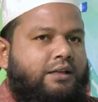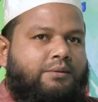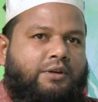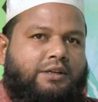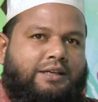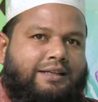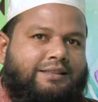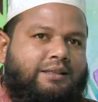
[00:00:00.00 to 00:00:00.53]

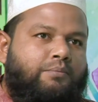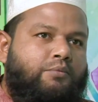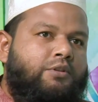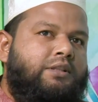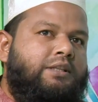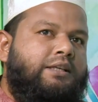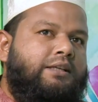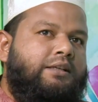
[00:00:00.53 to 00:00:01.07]
যেমন একটা
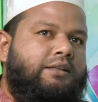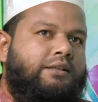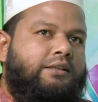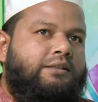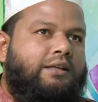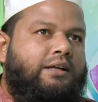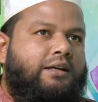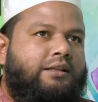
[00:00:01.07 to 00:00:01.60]
এক্সাম্পল দেই
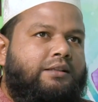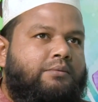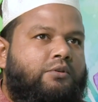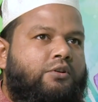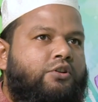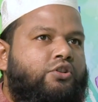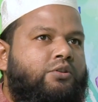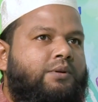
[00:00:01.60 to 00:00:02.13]
তারা
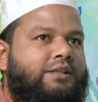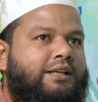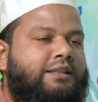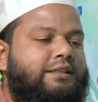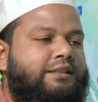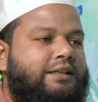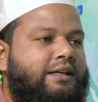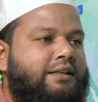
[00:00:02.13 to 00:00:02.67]
যেমন অনেক সময়
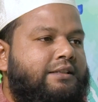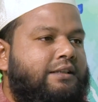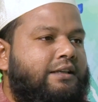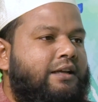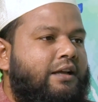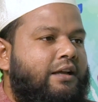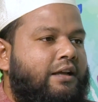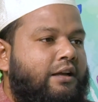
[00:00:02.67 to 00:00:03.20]
জানতে চায় যে
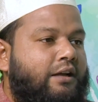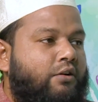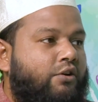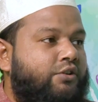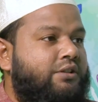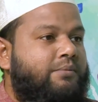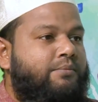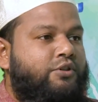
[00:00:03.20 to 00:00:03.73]

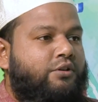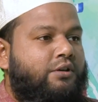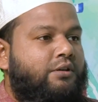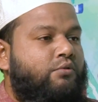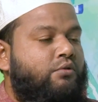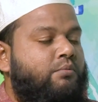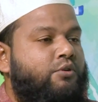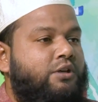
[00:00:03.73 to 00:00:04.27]
হজের বিষয়ে
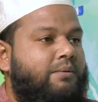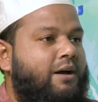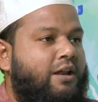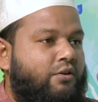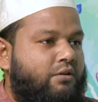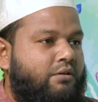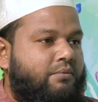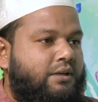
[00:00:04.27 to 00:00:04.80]
কোন বইটা
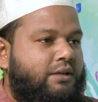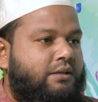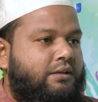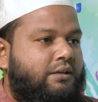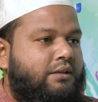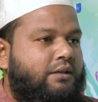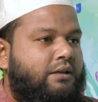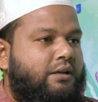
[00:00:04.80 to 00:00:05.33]
ভালো হবে
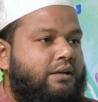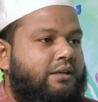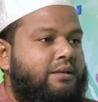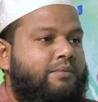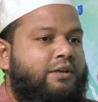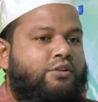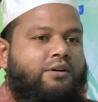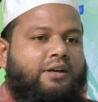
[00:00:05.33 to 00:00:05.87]

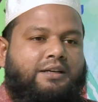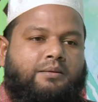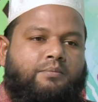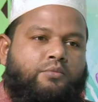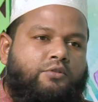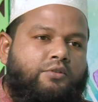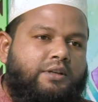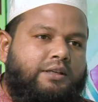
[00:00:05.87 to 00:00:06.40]
কিংবা ধরেন একটা
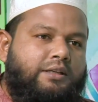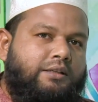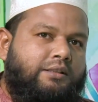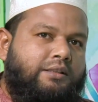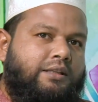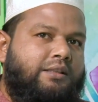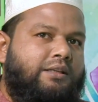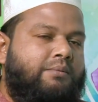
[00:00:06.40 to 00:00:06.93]
বই
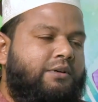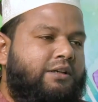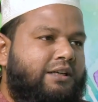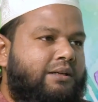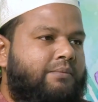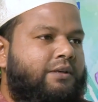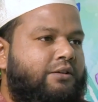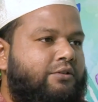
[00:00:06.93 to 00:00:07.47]
তাদের আমরা
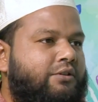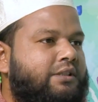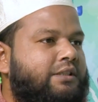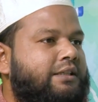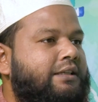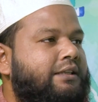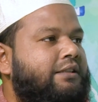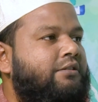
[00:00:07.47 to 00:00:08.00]
ডেলিভারি
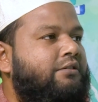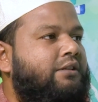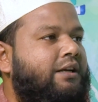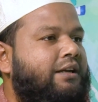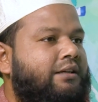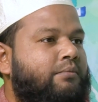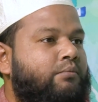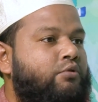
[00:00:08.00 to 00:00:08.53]
করেছি তো
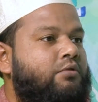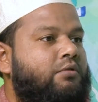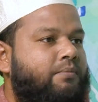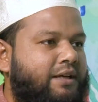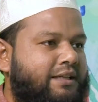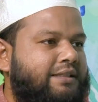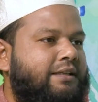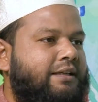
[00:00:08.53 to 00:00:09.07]
তারা একটা ভুল
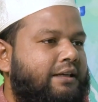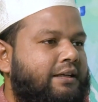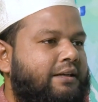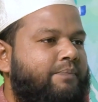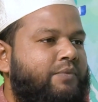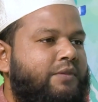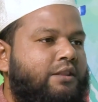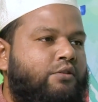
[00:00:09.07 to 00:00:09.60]
পাইছে হ্যাঁ
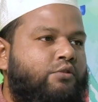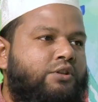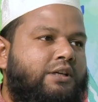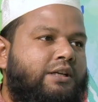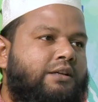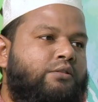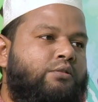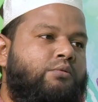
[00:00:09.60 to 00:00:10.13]
তো
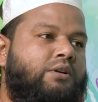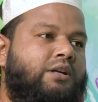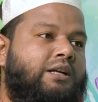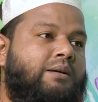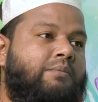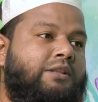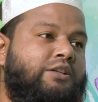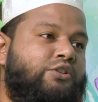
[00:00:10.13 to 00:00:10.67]
সেটা কিন্তু
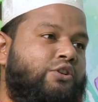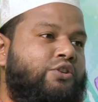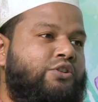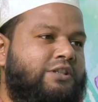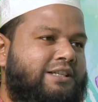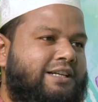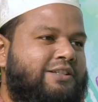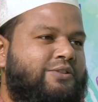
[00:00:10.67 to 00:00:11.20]
ওনারা আমাদের
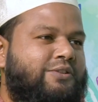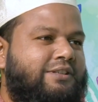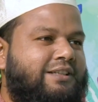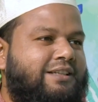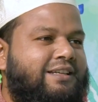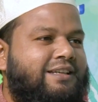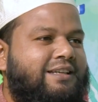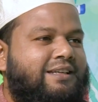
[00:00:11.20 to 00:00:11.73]
সরাসরি চার্জ করে
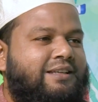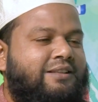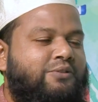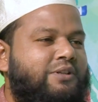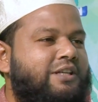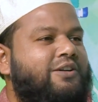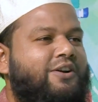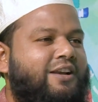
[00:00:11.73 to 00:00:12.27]
যে এখানে এটা তো
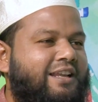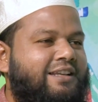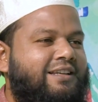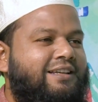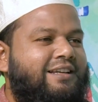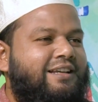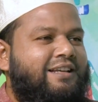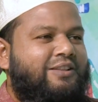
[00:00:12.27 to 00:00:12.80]
ঠিক হয়নি
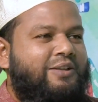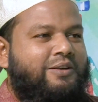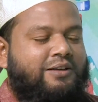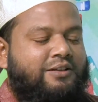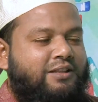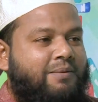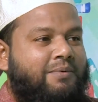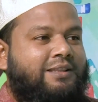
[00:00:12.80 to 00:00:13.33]
তো
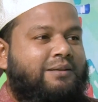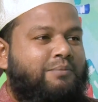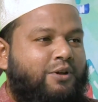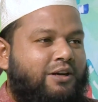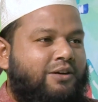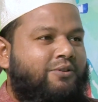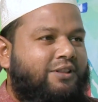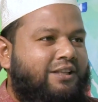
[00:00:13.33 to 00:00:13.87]
এগুলো কিন্তু আমাদের
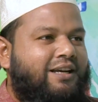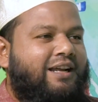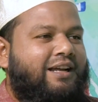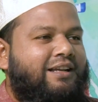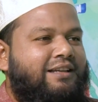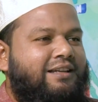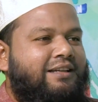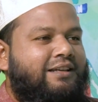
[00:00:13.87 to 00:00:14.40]
বলার কথা না
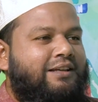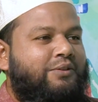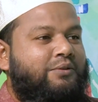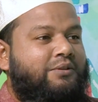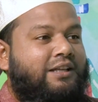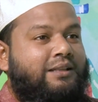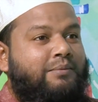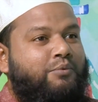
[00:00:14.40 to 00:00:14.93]
কিন্তু
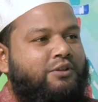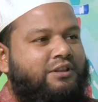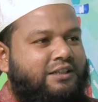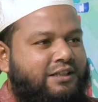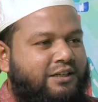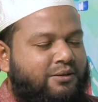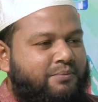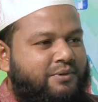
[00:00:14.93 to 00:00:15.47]
তাদের
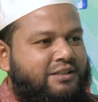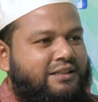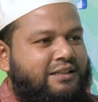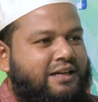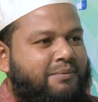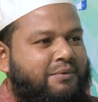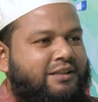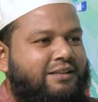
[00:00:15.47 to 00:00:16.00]
প্রত্যাশাটাও বেশি
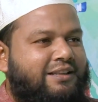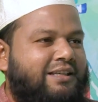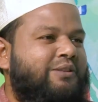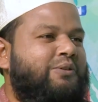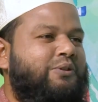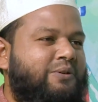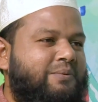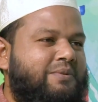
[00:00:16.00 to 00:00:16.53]
আমাদের
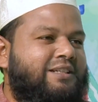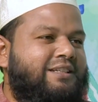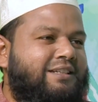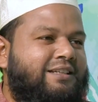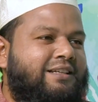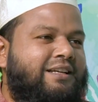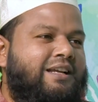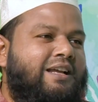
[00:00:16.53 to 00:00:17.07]
দায়িত্বটাও
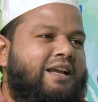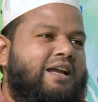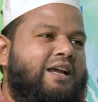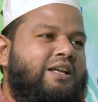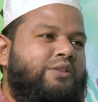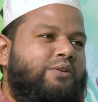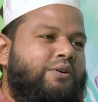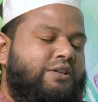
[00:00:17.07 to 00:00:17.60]
বেশি
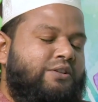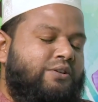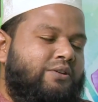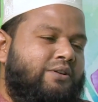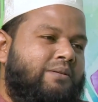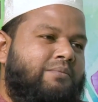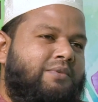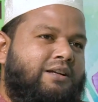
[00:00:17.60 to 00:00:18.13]
তো এই
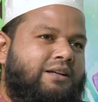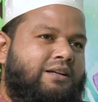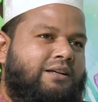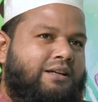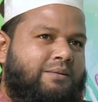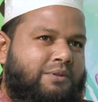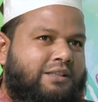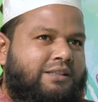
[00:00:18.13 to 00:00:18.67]
জন্য আমরা
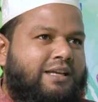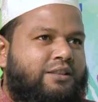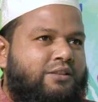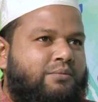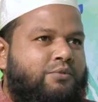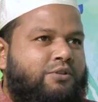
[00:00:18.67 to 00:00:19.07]
আমাদের দায়িত্ব